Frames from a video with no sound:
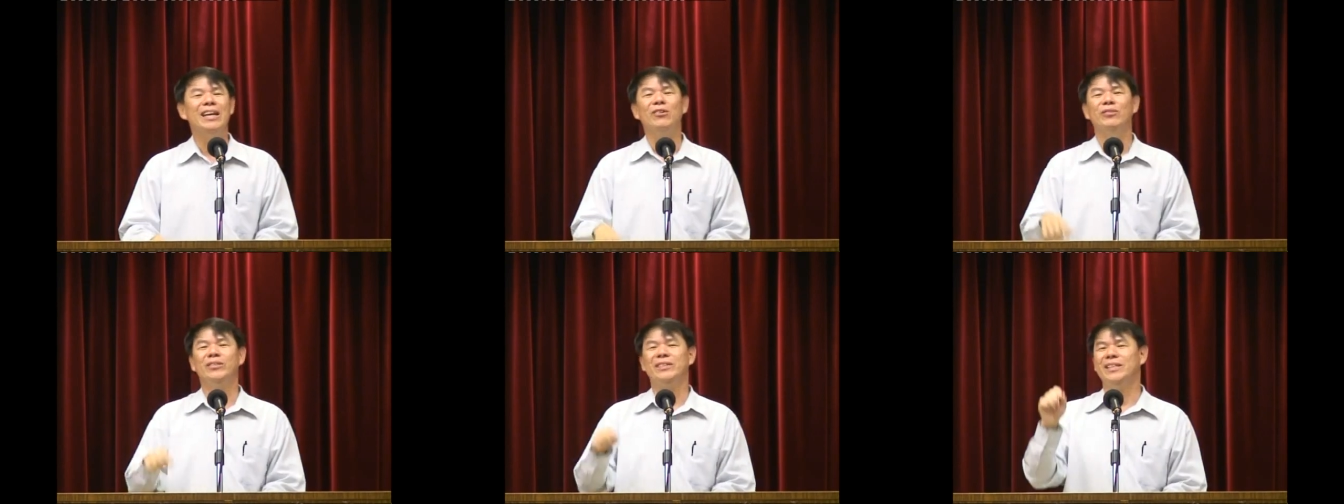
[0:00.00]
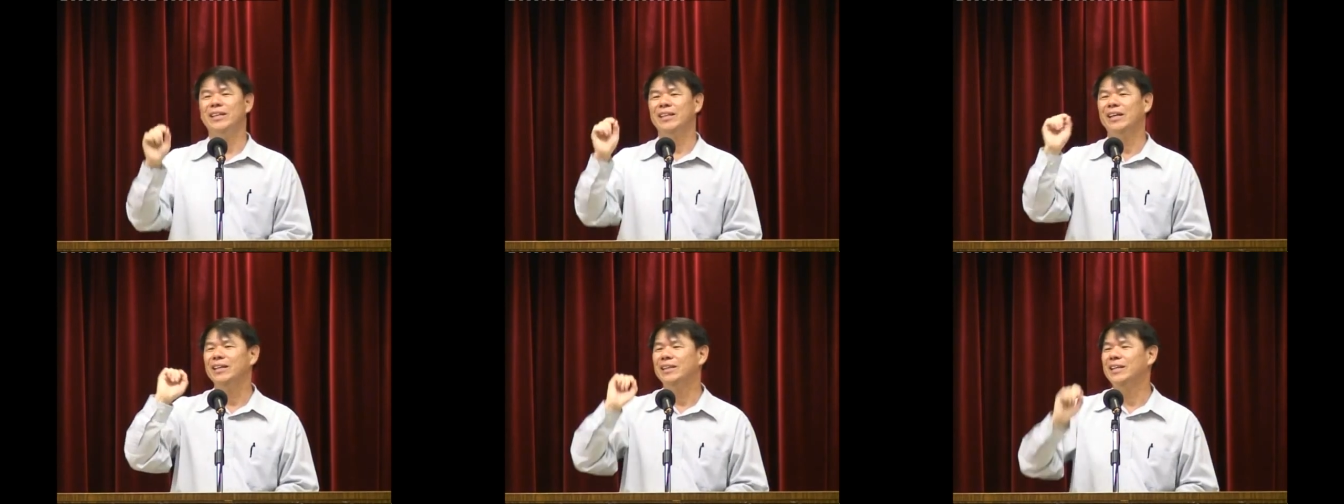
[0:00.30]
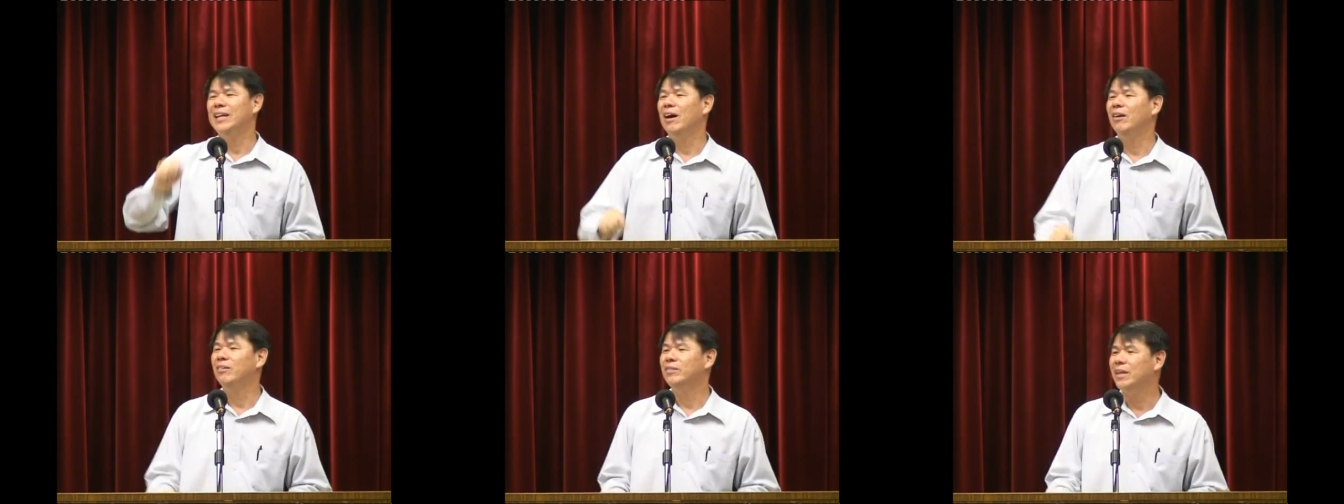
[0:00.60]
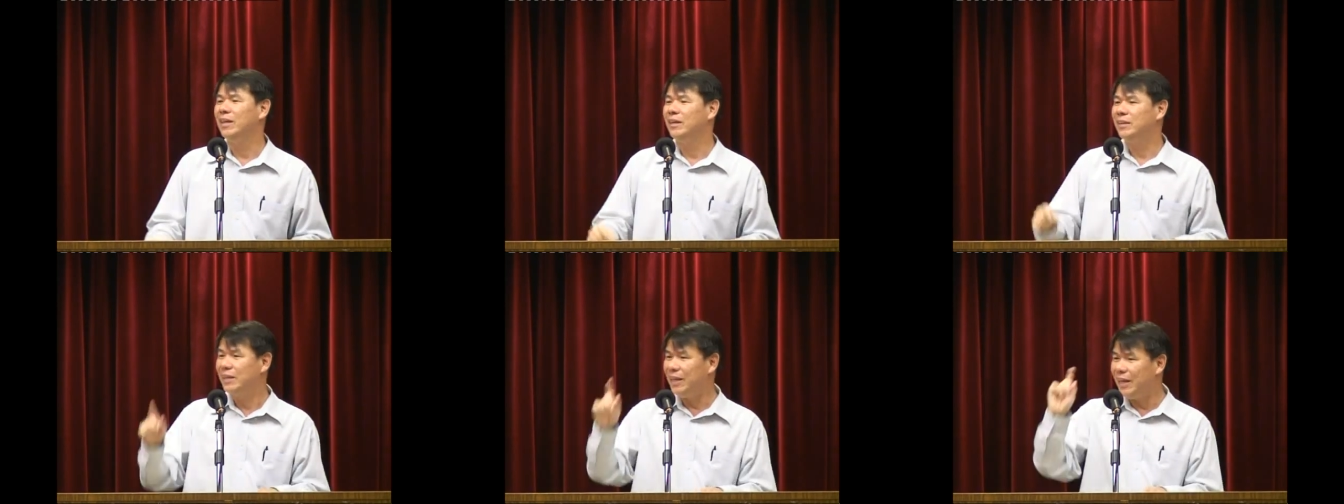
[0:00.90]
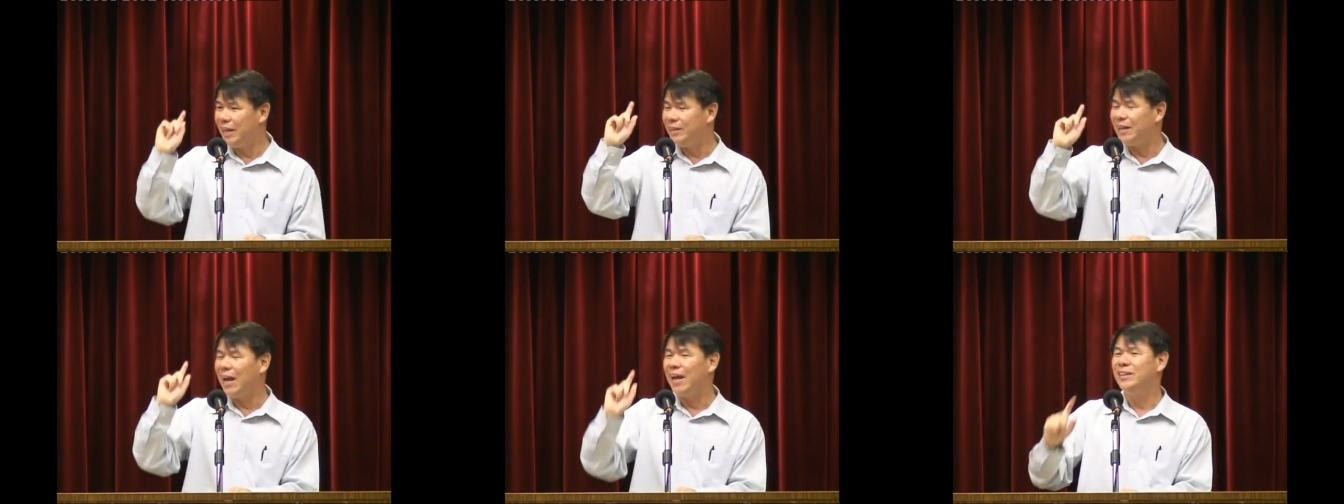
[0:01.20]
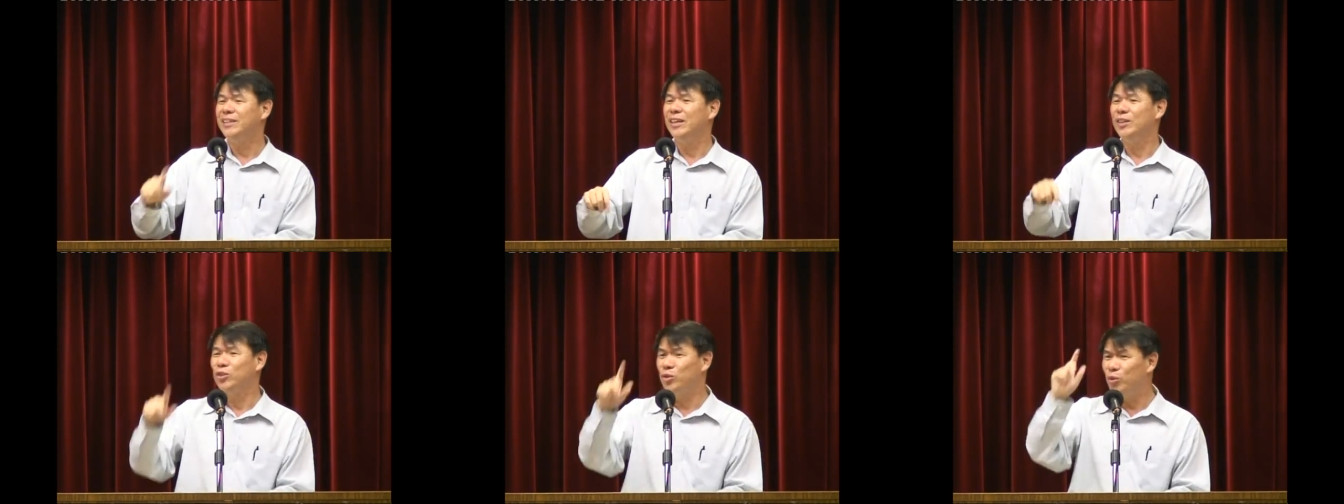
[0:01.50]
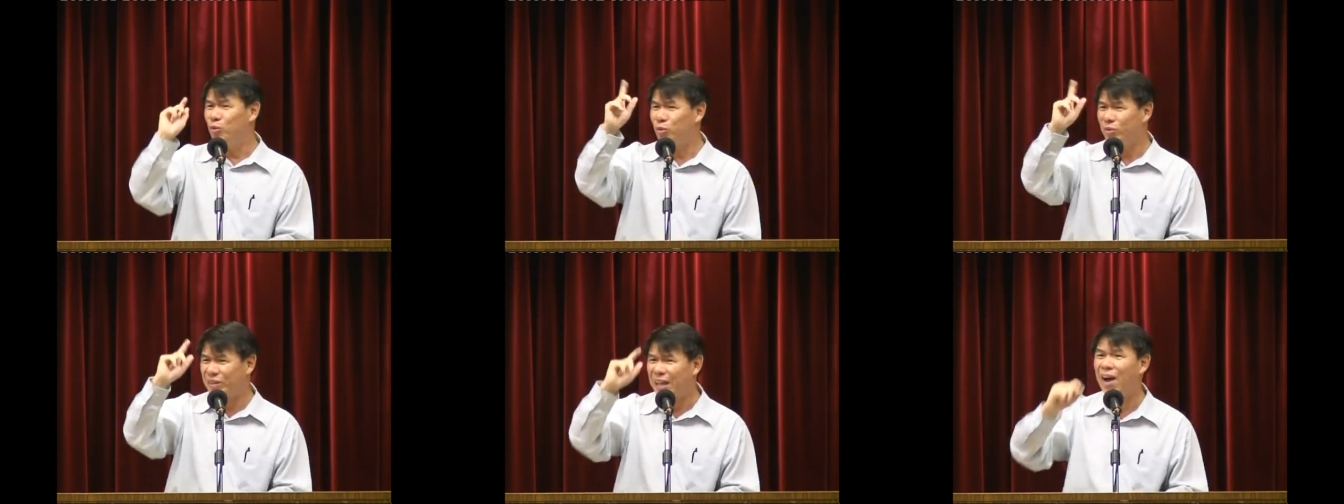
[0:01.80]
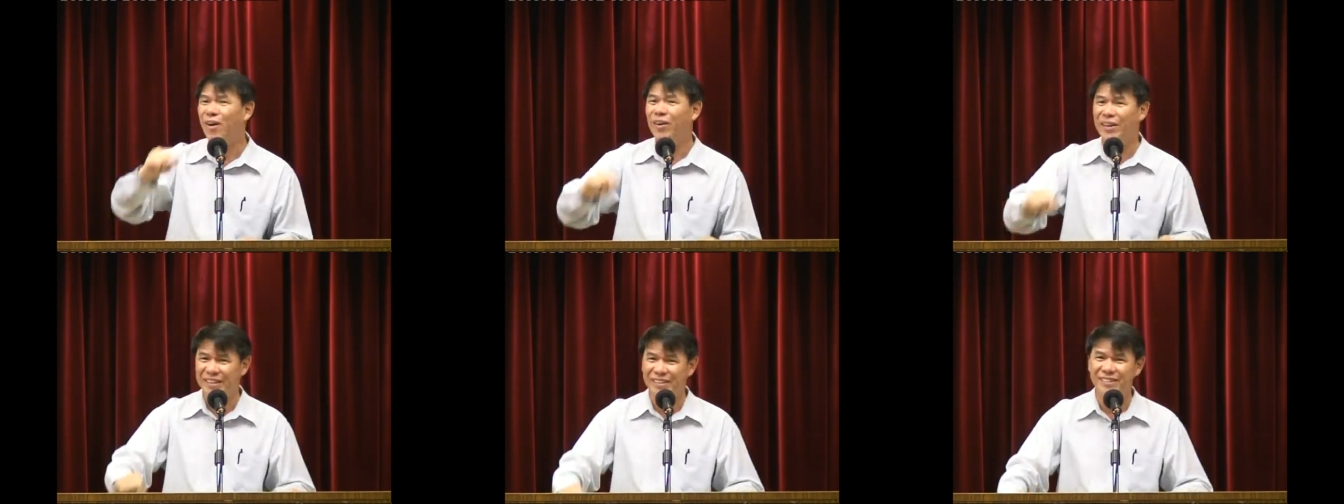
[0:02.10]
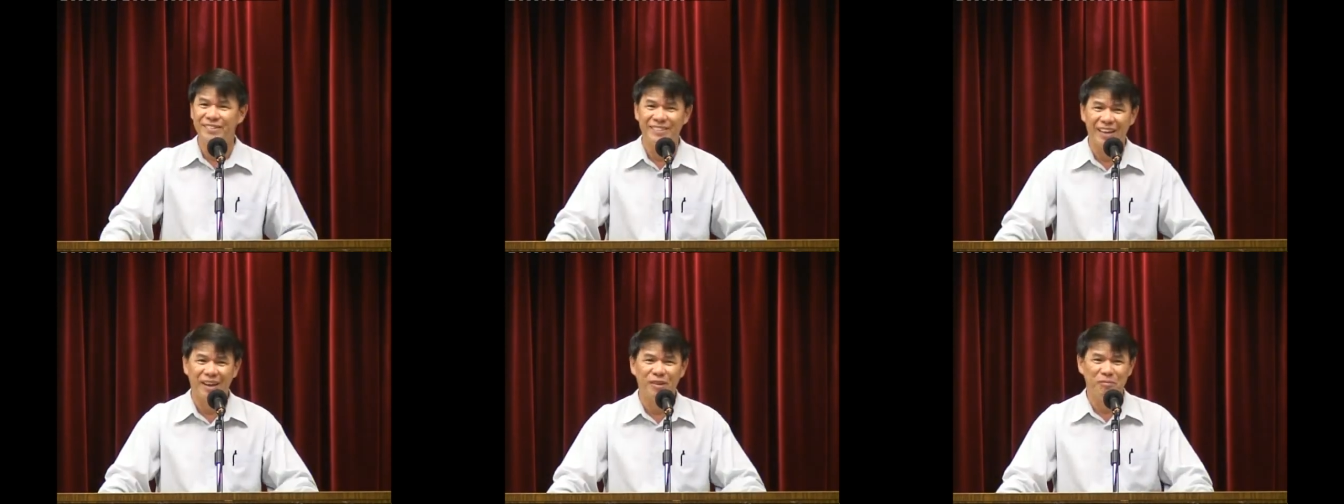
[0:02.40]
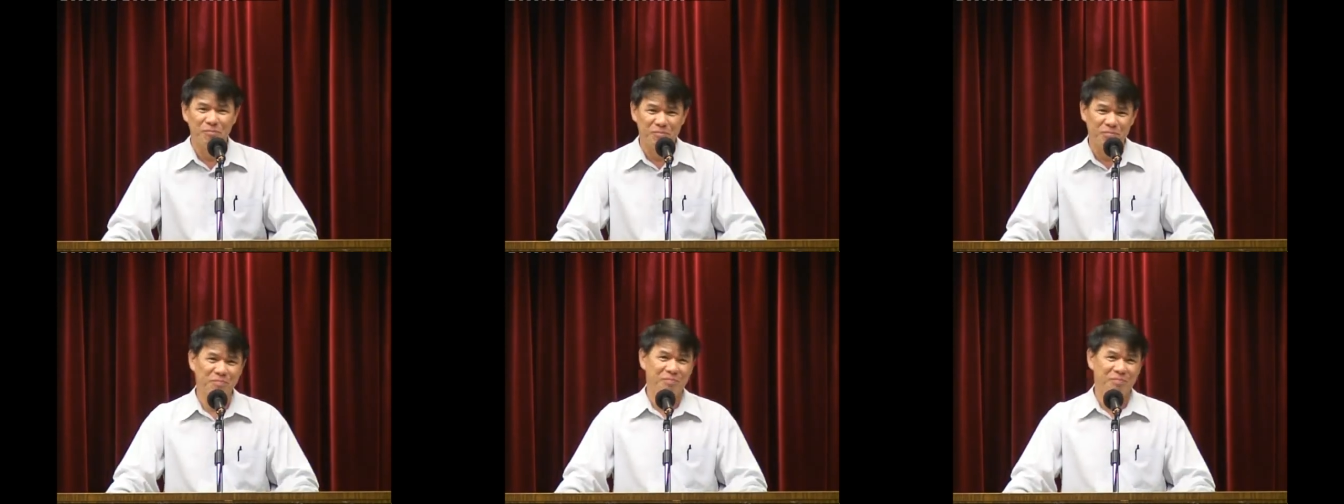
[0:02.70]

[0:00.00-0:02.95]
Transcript: 要几个条件：，第一，他一定要出道很早，